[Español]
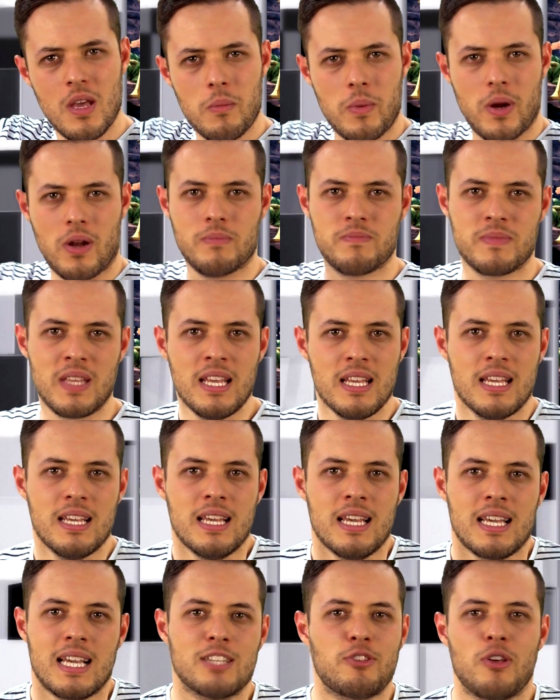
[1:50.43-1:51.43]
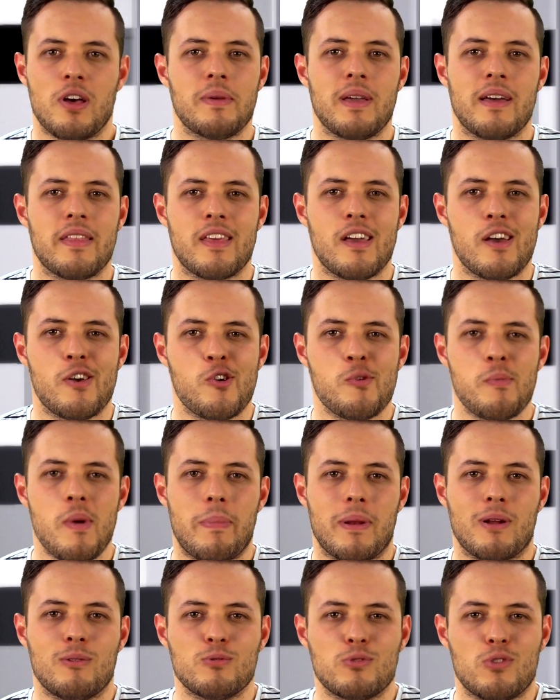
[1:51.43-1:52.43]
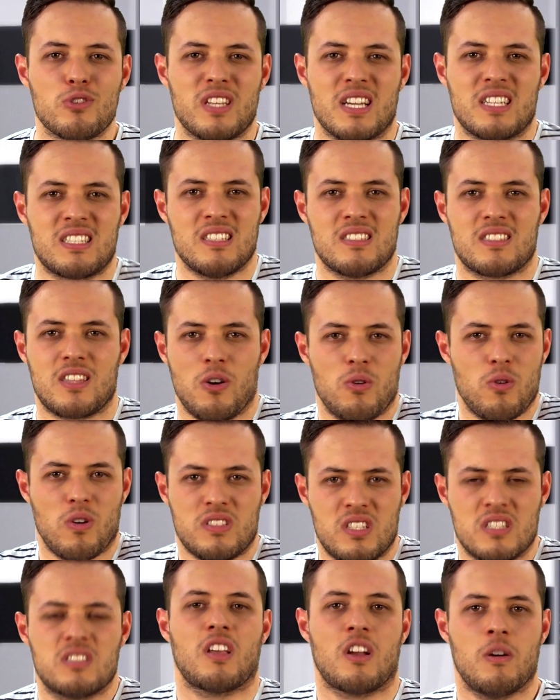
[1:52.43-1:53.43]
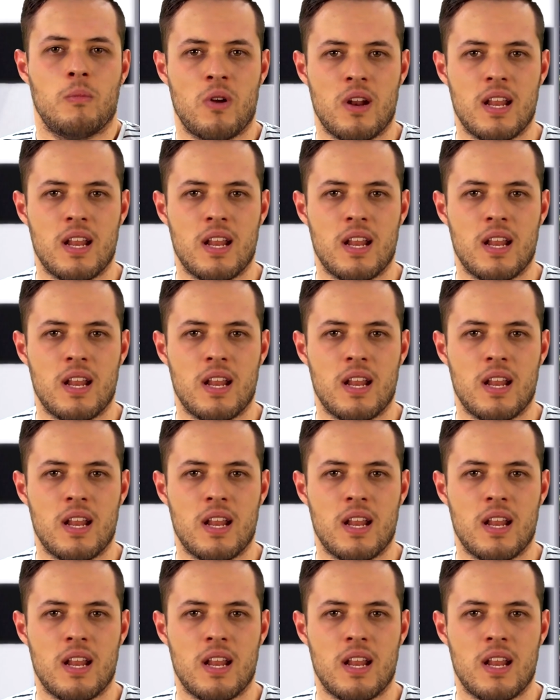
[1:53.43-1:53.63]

Bueno, que todavía a día de hoy me pregunto si existe o no existe como